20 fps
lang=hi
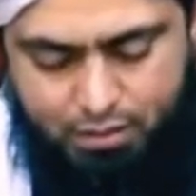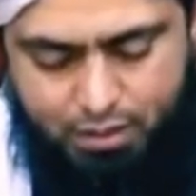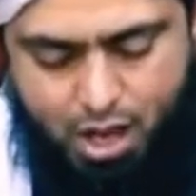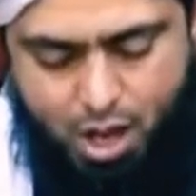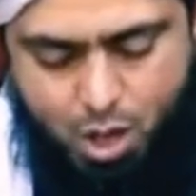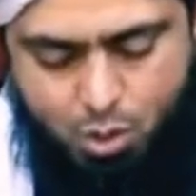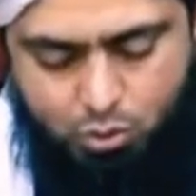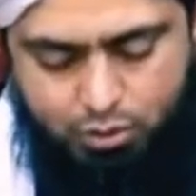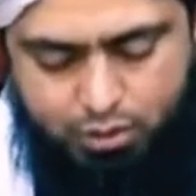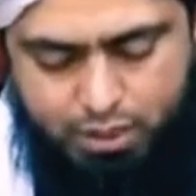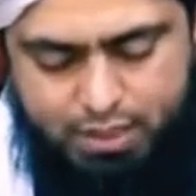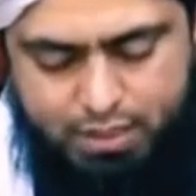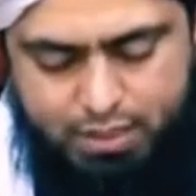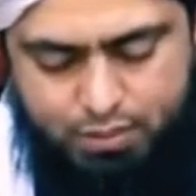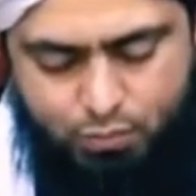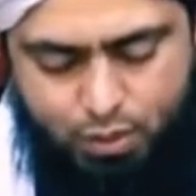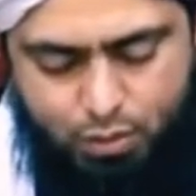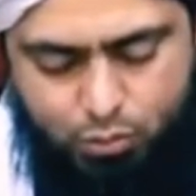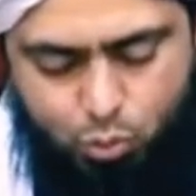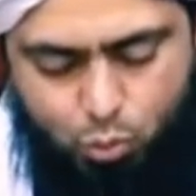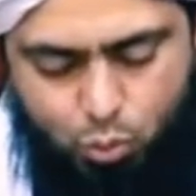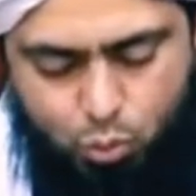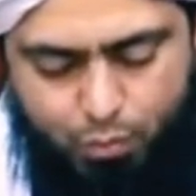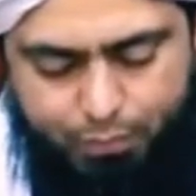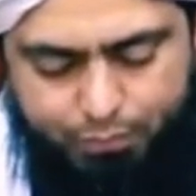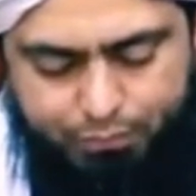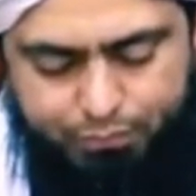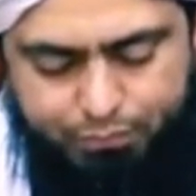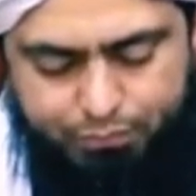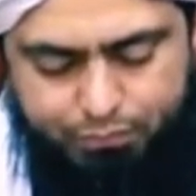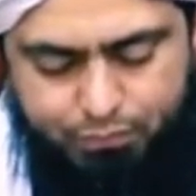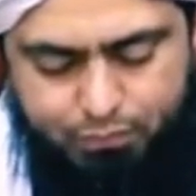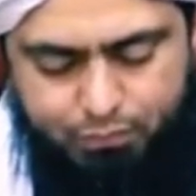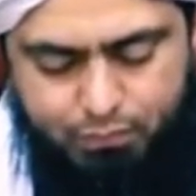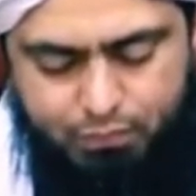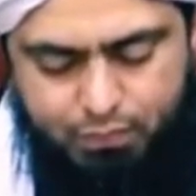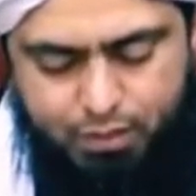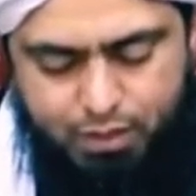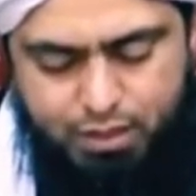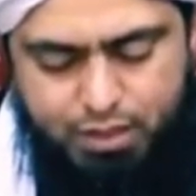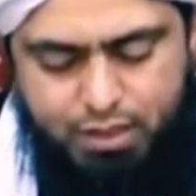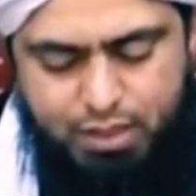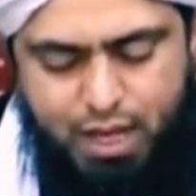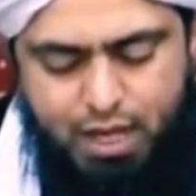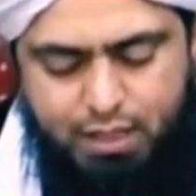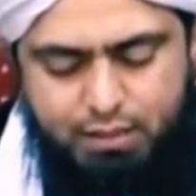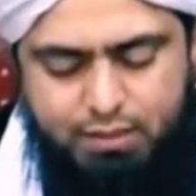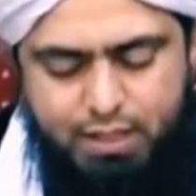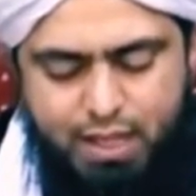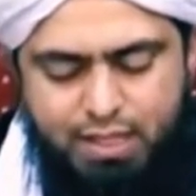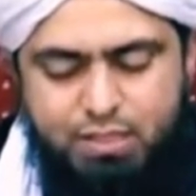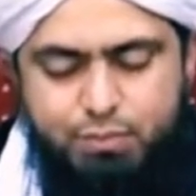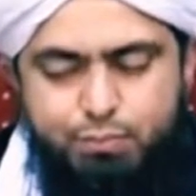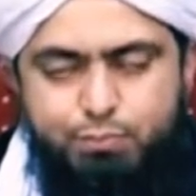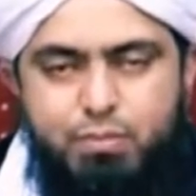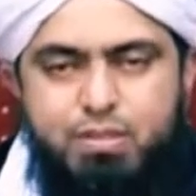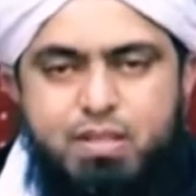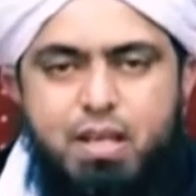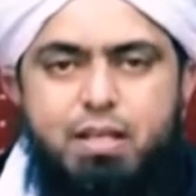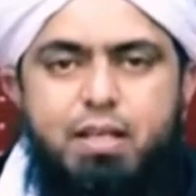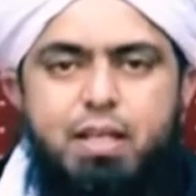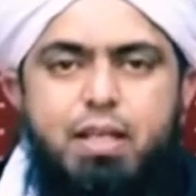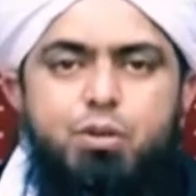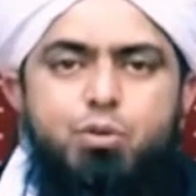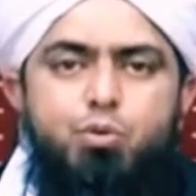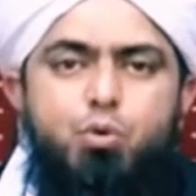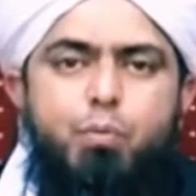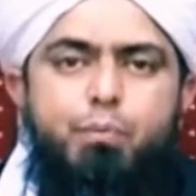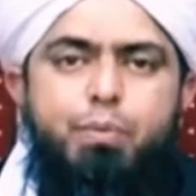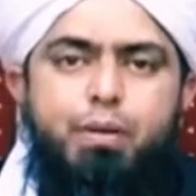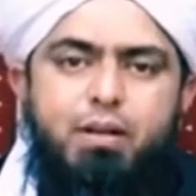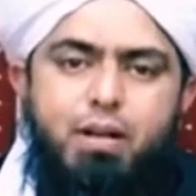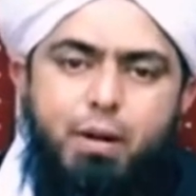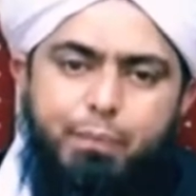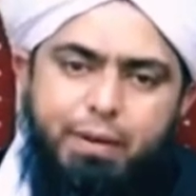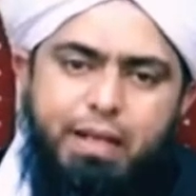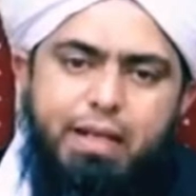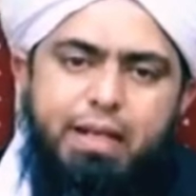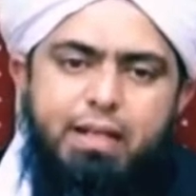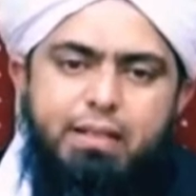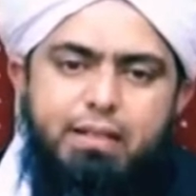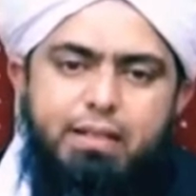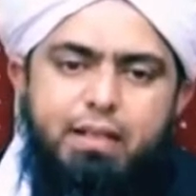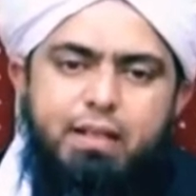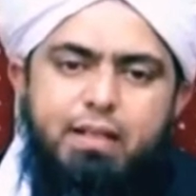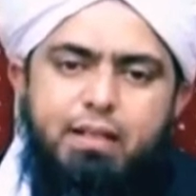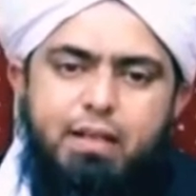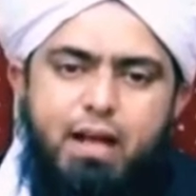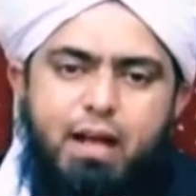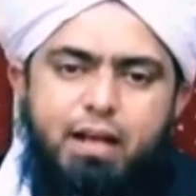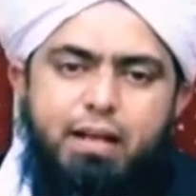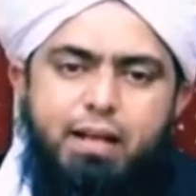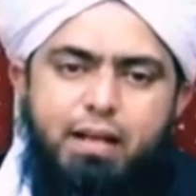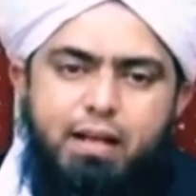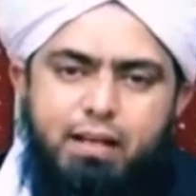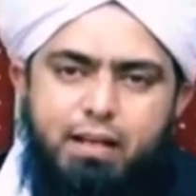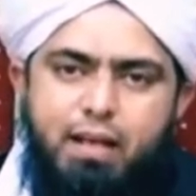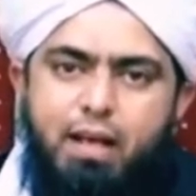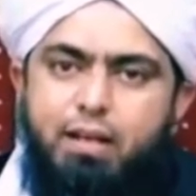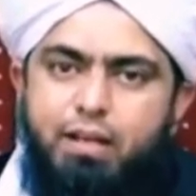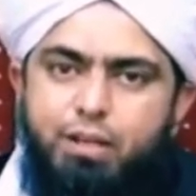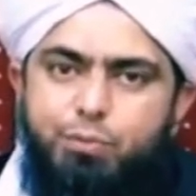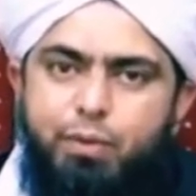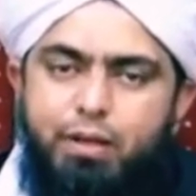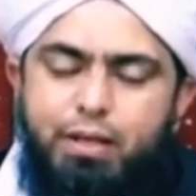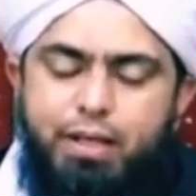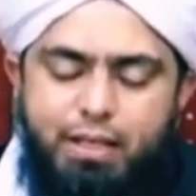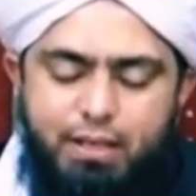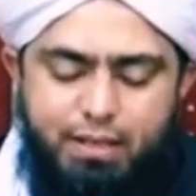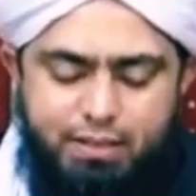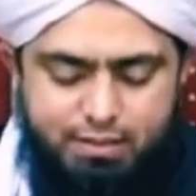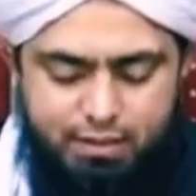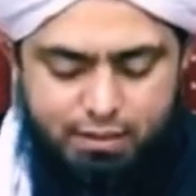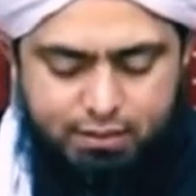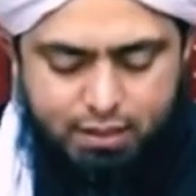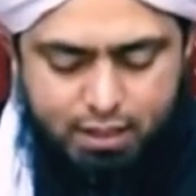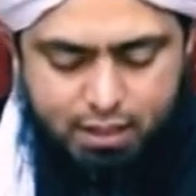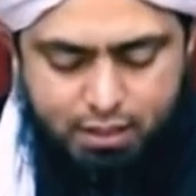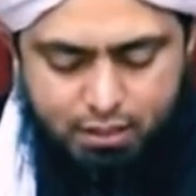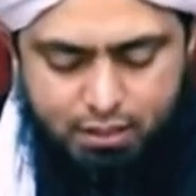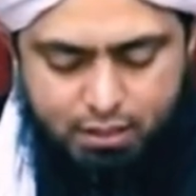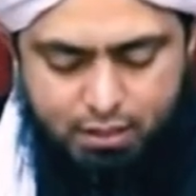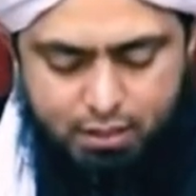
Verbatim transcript: अव किस वतुहम या दस मसाकिन को फिर कपड़े ले दे अगर खाने का अरेंजमेंट नहीं कर सकता